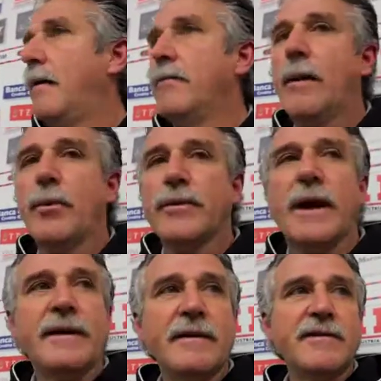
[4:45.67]
una
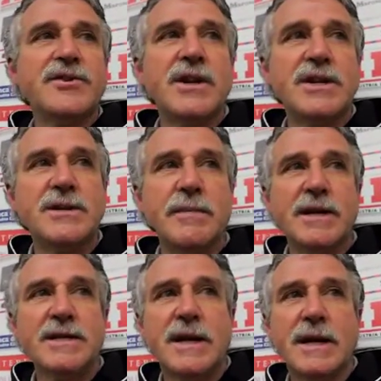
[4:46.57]
montagna difficilissima
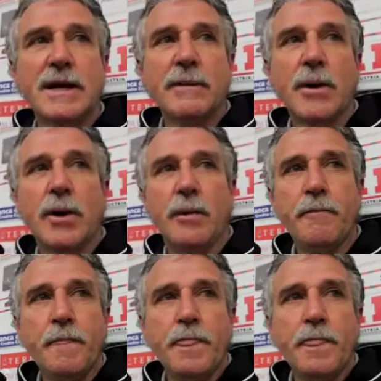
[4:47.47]
da scalare, però